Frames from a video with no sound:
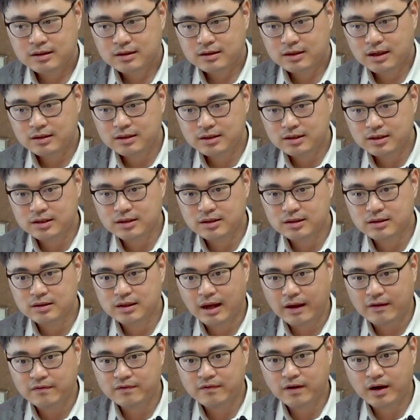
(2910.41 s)
但是其实
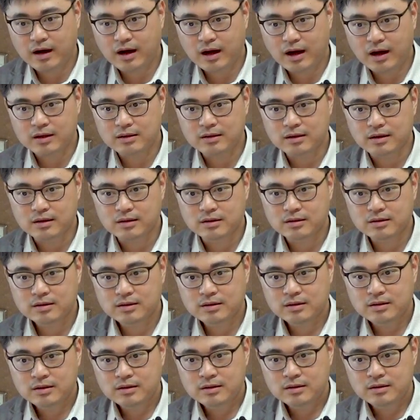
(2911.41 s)
南方汉呢，
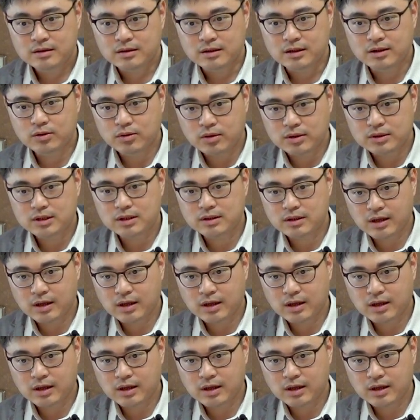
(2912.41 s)
你如果真